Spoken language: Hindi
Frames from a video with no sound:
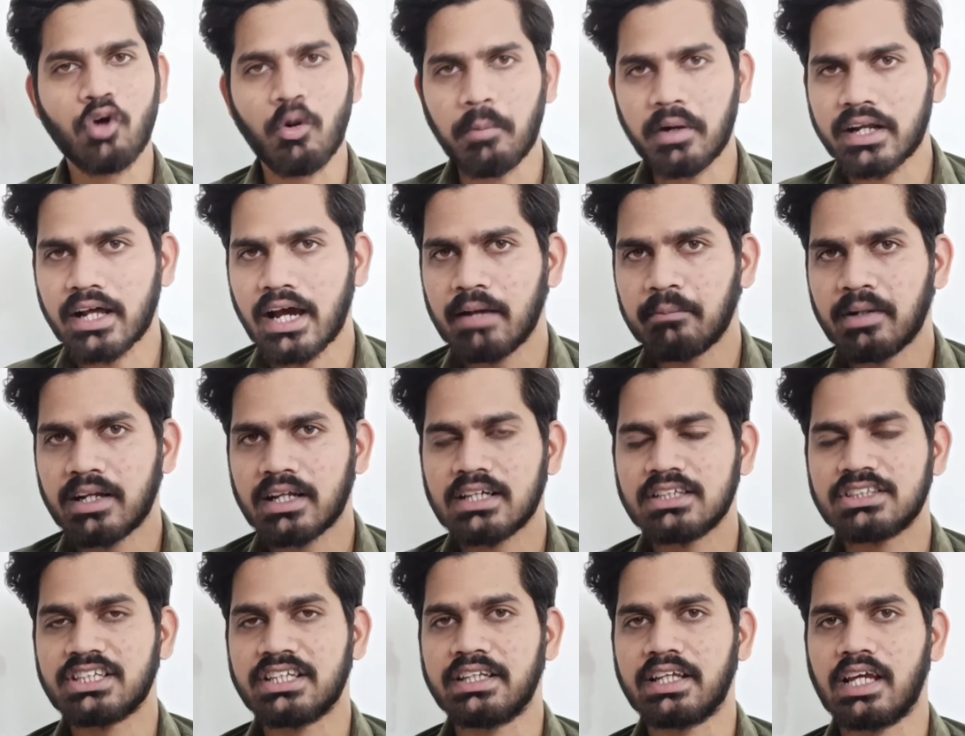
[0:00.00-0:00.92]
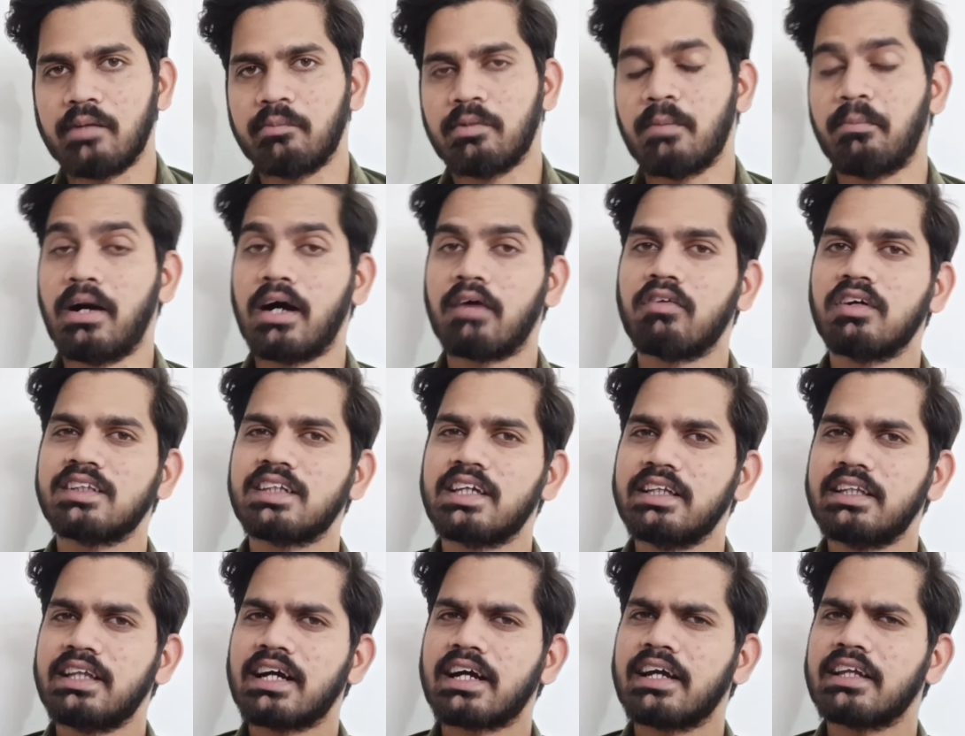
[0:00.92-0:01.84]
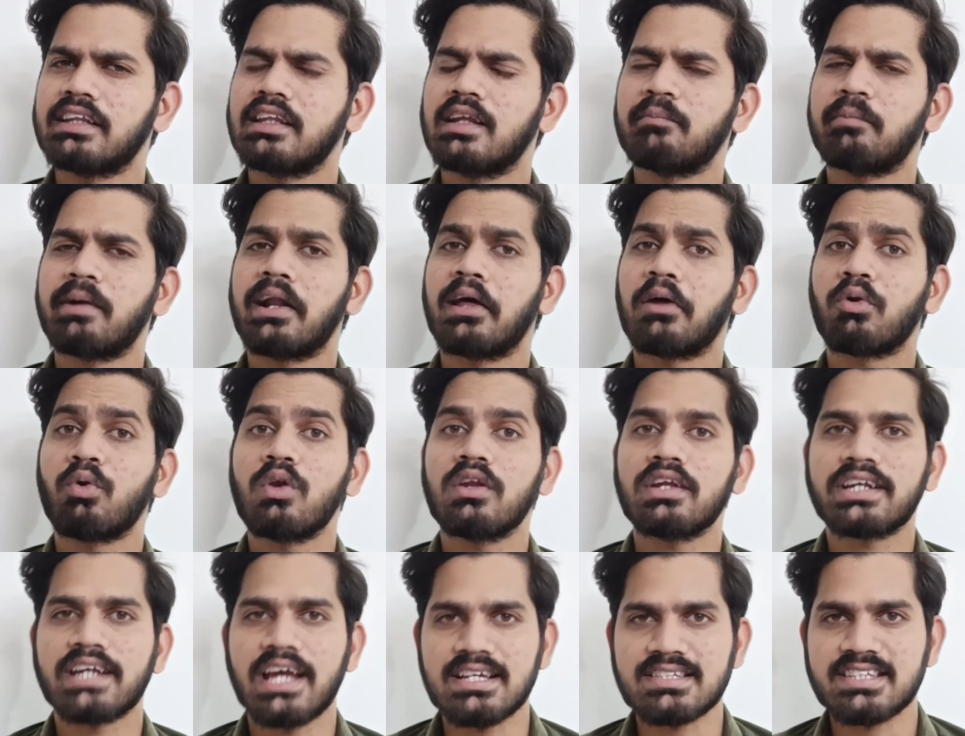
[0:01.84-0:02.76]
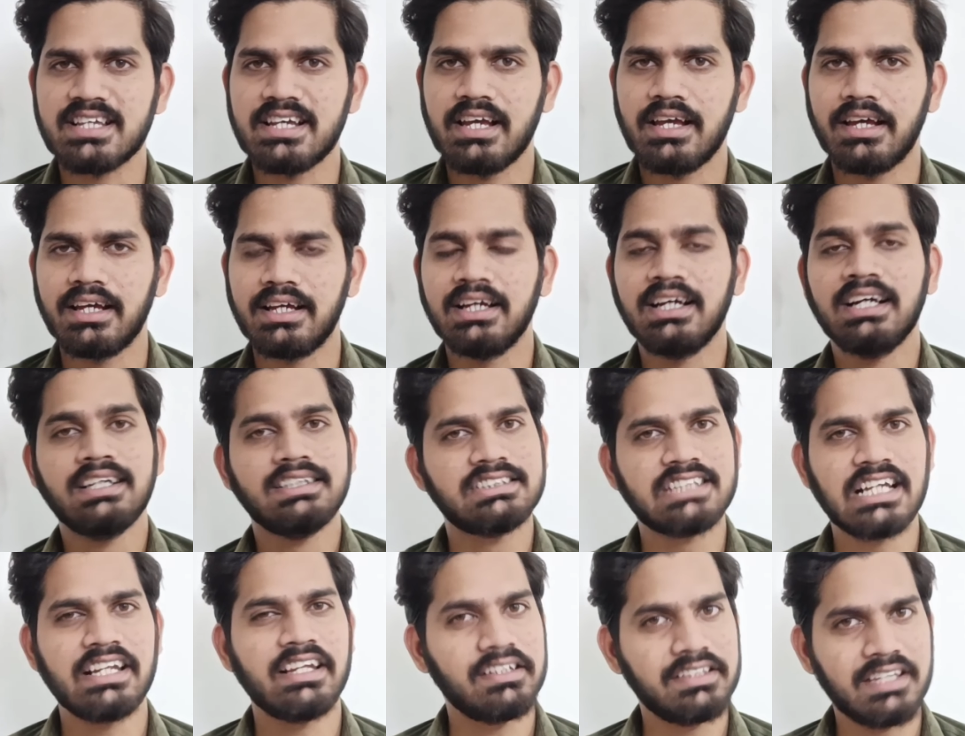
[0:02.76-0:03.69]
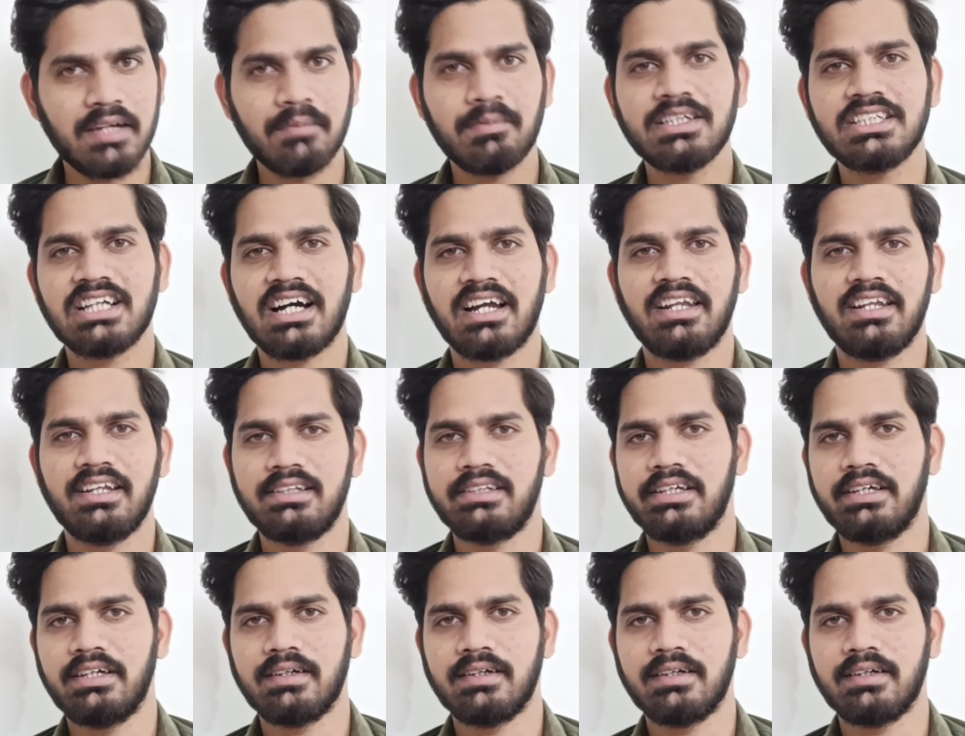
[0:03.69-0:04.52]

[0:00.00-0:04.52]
रॉबर्ट हाइबर की जिंदगी में भगवत गीता का इतना बड़ा रोल कैसे है चलिए ये भी जान लेते